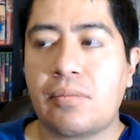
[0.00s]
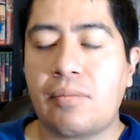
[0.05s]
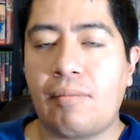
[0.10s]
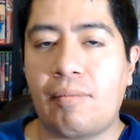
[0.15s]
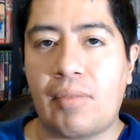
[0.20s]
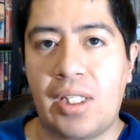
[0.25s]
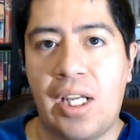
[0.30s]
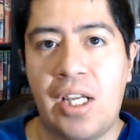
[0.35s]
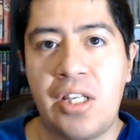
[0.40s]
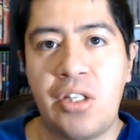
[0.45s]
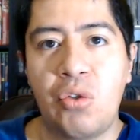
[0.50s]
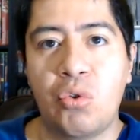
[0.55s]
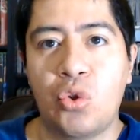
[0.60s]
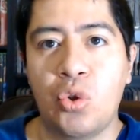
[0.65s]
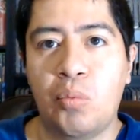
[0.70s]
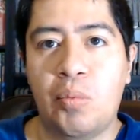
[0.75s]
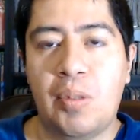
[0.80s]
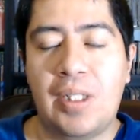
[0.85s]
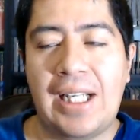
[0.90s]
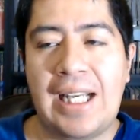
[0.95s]
en
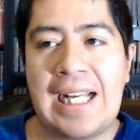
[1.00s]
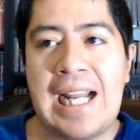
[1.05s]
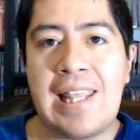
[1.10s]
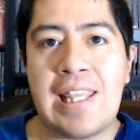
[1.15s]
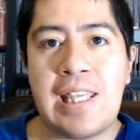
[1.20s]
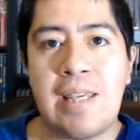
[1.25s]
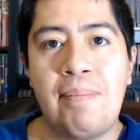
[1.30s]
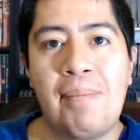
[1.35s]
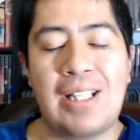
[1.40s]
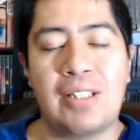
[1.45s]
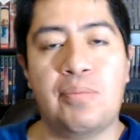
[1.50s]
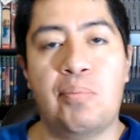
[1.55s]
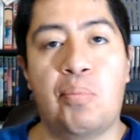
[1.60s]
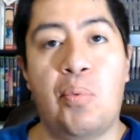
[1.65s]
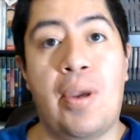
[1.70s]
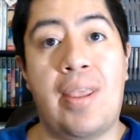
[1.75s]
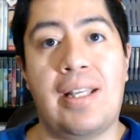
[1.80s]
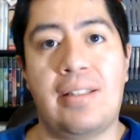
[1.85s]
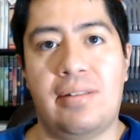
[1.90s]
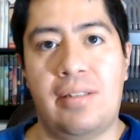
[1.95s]
YouTube que nadie más
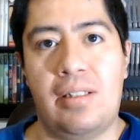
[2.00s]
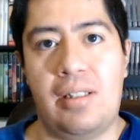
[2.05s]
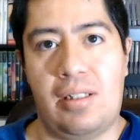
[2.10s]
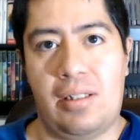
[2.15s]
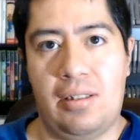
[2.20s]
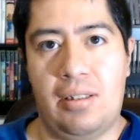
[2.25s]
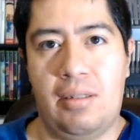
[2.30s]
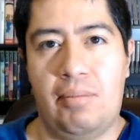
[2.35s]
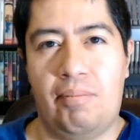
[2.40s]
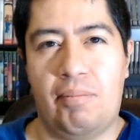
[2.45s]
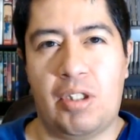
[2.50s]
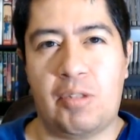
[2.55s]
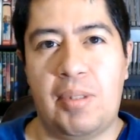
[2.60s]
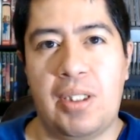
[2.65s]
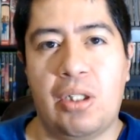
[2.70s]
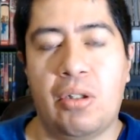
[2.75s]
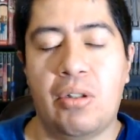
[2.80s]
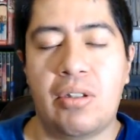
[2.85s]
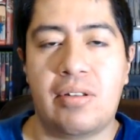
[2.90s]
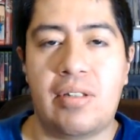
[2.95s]
pueda hacer? Me
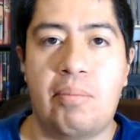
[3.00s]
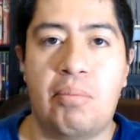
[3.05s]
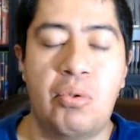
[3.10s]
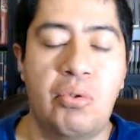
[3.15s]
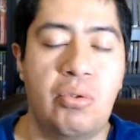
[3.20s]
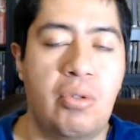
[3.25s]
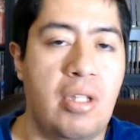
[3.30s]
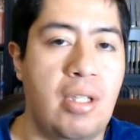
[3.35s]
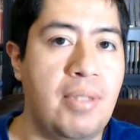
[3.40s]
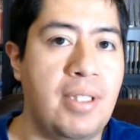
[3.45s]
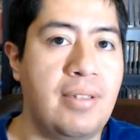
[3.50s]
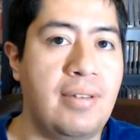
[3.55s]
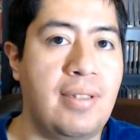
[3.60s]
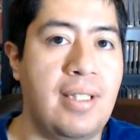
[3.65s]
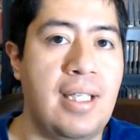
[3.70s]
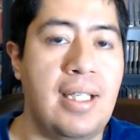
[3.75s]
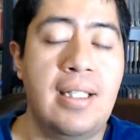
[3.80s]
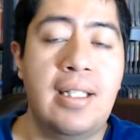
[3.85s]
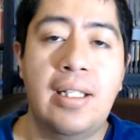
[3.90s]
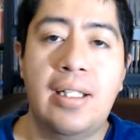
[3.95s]
explico desde el punto de
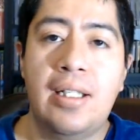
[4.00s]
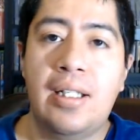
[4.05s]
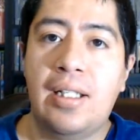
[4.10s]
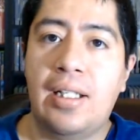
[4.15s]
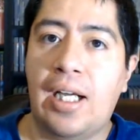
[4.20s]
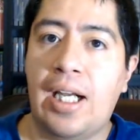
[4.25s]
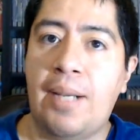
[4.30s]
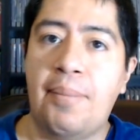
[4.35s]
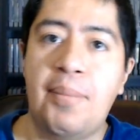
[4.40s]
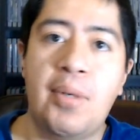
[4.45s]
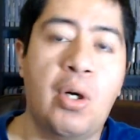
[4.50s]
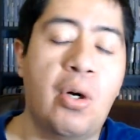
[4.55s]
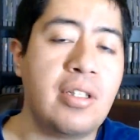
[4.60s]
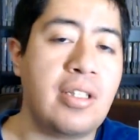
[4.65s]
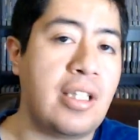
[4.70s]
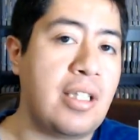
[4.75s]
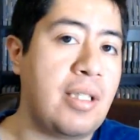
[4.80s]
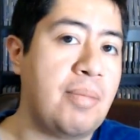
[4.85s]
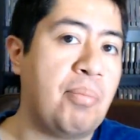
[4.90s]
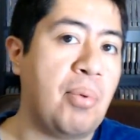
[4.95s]
vista, a lo mejor
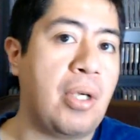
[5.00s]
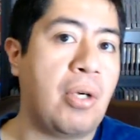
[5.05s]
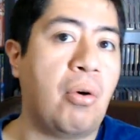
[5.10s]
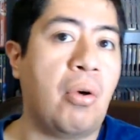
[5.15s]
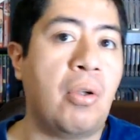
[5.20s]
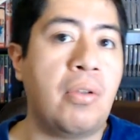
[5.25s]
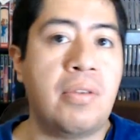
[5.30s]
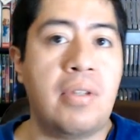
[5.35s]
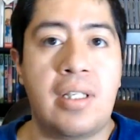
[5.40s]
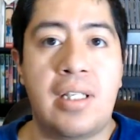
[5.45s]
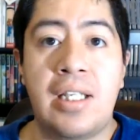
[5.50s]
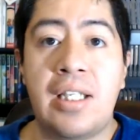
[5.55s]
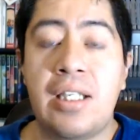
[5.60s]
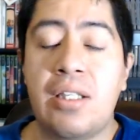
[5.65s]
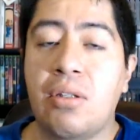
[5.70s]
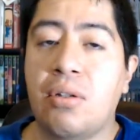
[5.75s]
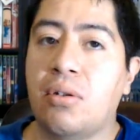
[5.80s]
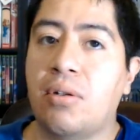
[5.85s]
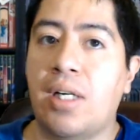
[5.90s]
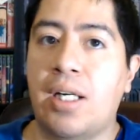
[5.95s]
del tipo de
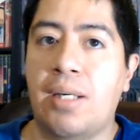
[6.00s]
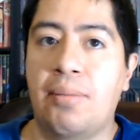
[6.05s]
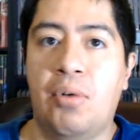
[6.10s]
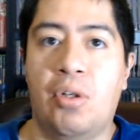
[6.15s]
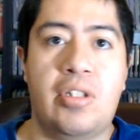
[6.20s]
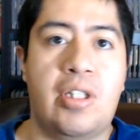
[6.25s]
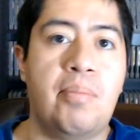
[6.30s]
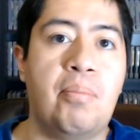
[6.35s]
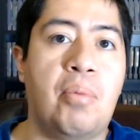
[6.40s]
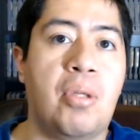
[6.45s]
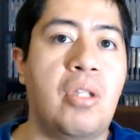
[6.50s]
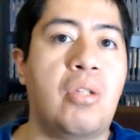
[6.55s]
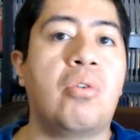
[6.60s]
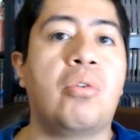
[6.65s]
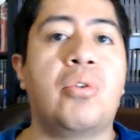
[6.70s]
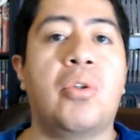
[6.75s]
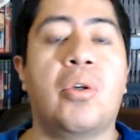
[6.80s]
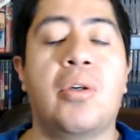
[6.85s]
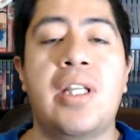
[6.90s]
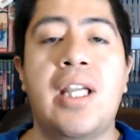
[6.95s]
contenido, a lo mejor el tipo de
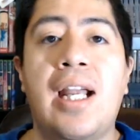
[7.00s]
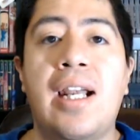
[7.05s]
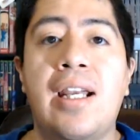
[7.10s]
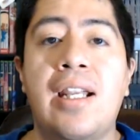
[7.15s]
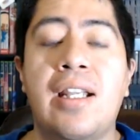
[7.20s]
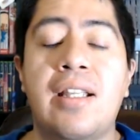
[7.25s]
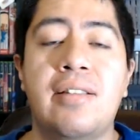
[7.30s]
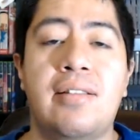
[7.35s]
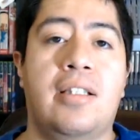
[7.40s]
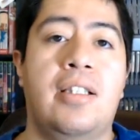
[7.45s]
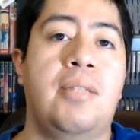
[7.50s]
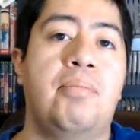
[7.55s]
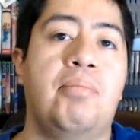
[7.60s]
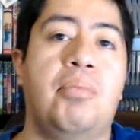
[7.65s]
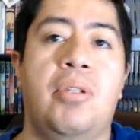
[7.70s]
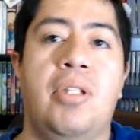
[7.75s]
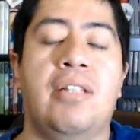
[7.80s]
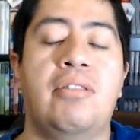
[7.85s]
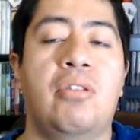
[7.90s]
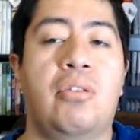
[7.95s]
tutoriales, el
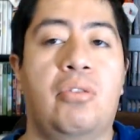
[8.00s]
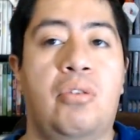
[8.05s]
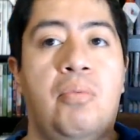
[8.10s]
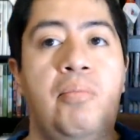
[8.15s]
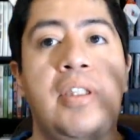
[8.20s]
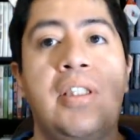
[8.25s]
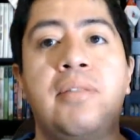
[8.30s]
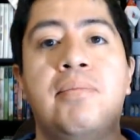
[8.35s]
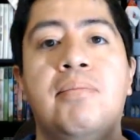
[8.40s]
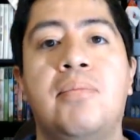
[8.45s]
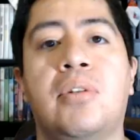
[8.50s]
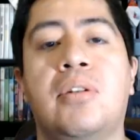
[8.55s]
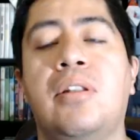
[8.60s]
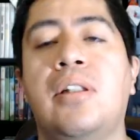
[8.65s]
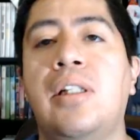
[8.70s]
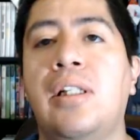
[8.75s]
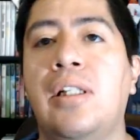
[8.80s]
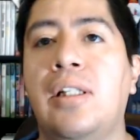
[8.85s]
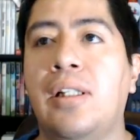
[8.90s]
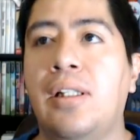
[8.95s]
tipo de hazlo tú mismo,
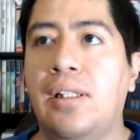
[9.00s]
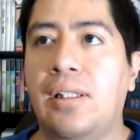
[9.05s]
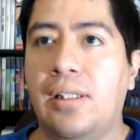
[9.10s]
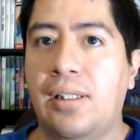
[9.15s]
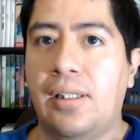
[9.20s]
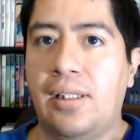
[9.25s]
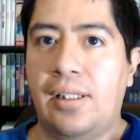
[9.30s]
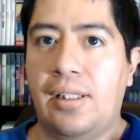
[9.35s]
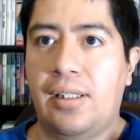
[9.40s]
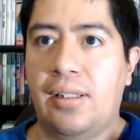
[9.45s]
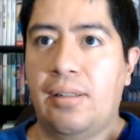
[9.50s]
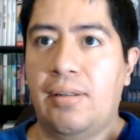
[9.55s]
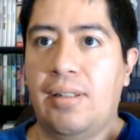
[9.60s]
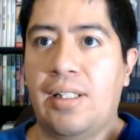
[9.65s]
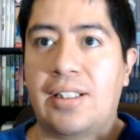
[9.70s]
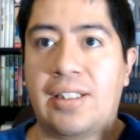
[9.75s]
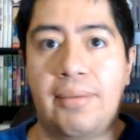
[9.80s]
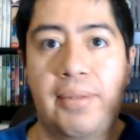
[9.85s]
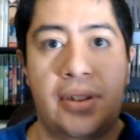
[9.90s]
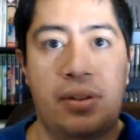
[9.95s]
eh, la
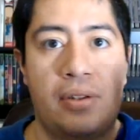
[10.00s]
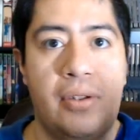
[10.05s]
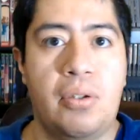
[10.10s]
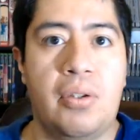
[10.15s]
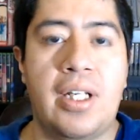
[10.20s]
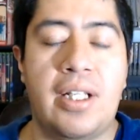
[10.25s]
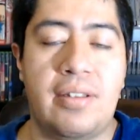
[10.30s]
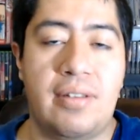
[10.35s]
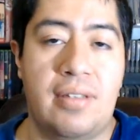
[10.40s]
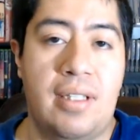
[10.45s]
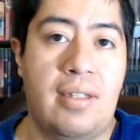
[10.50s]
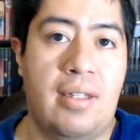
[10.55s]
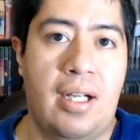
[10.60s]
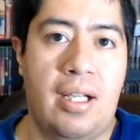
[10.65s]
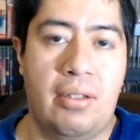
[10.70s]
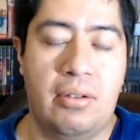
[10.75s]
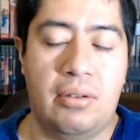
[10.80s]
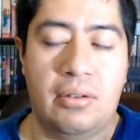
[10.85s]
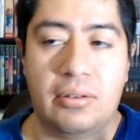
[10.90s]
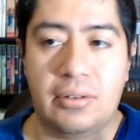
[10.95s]
revisión, etcétera,
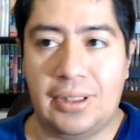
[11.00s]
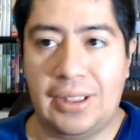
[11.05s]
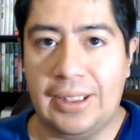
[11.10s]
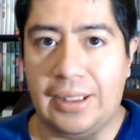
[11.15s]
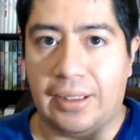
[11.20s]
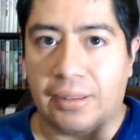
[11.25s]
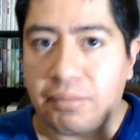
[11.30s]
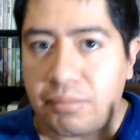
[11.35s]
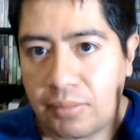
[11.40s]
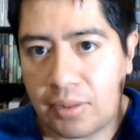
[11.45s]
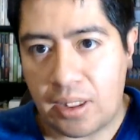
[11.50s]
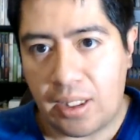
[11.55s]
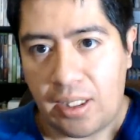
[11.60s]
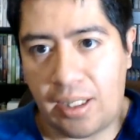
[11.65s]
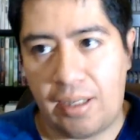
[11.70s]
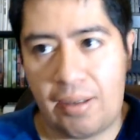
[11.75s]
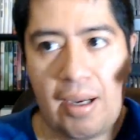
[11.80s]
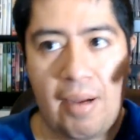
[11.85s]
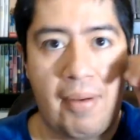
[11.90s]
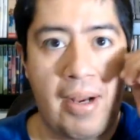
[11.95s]
¿no? O sea,
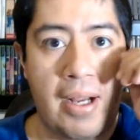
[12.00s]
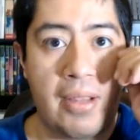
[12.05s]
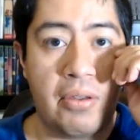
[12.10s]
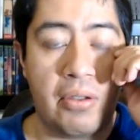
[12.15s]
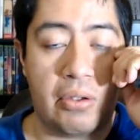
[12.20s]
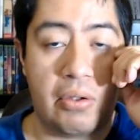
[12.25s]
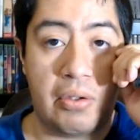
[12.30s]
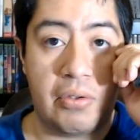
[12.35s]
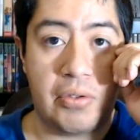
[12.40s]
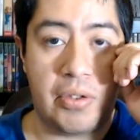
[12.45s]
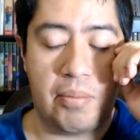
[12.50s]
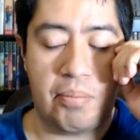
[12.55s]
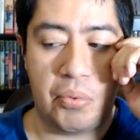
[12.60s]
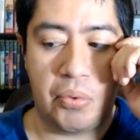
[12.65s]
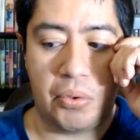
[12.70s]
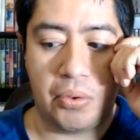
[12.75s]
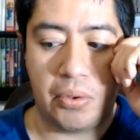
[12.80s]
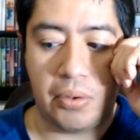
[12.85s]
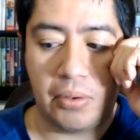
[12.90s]
hablando de todo este punto.